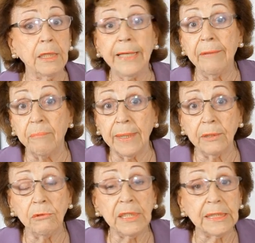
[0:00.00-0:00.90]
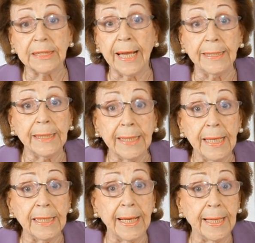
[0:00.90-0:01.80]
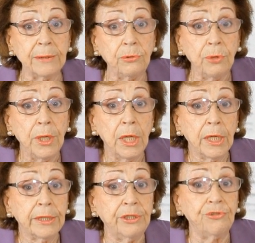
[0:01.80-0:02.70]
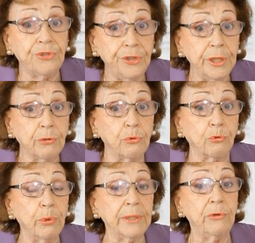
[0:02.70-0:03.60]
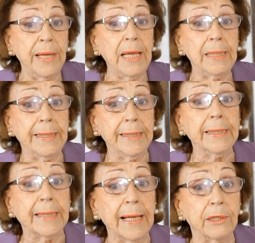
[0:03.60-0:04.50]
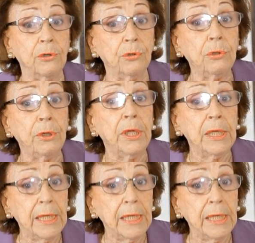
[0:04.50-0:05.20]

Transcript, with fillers: E Emmanuel está encarnado que Chico, quando ele encarnou,